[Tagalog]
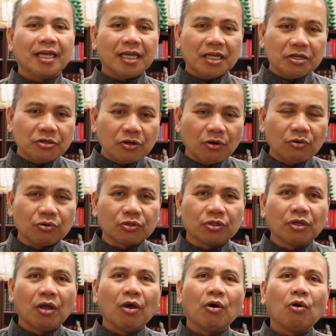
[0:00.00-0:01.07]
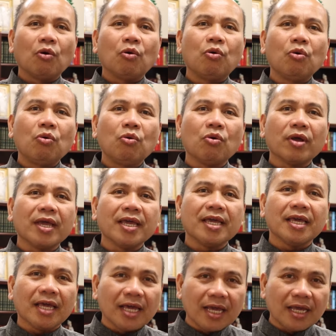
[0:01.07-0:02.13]
He knows who
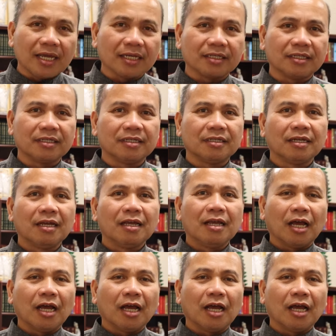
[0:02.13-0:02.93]
He is.